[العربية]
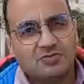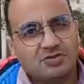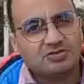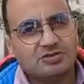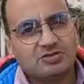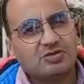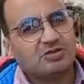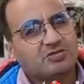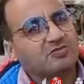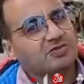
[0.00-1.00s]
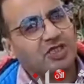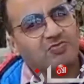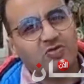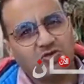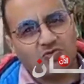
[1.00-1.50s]
الوطن ديالنا
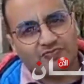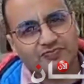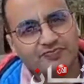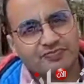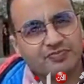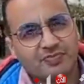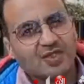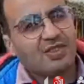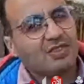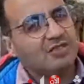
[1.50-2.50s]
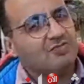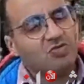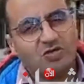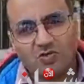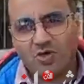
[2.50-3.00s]
تنموتوا
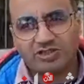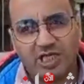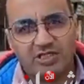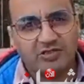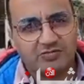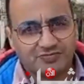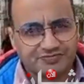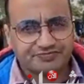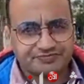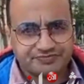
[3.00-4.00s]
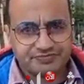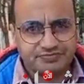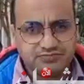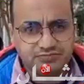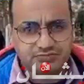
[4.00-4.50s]
الوطني السيد كتب لنا في
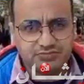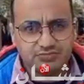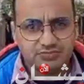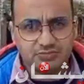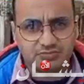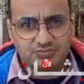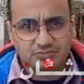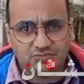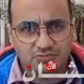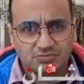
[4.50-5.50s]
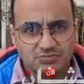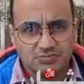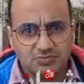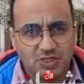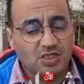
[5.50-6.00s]
التعليق ما عرفتش غيكون
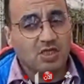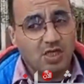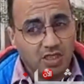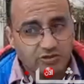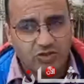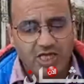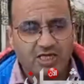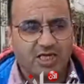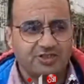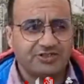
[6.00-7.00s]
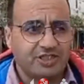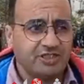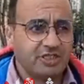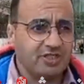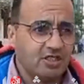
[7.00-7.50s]
صعيب عنده الحق هذا السيد
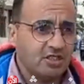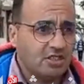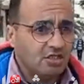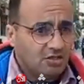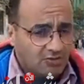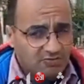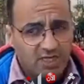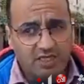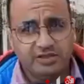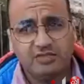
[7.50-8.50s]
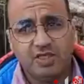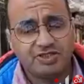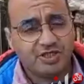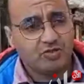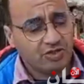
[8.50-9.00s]
هذا ما عندي ما
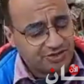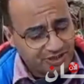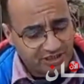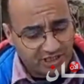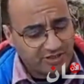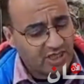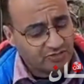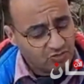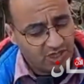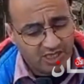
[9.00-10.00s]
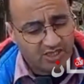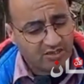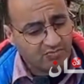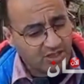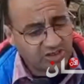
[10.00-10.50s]
يسالو هذا السيد هذا عنده الحق
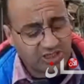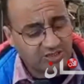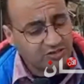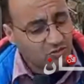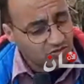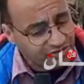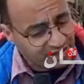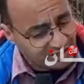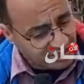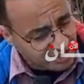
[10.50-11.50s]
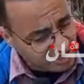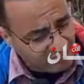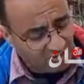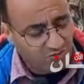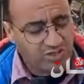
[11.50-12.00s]
الماتش غادي يكون صعيب
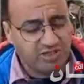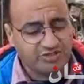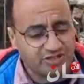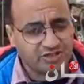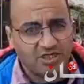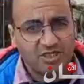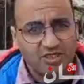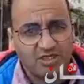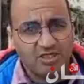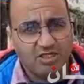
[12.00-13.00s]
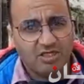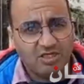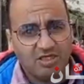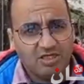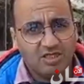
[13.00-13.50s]
اخويا العزيز كيقول انا ان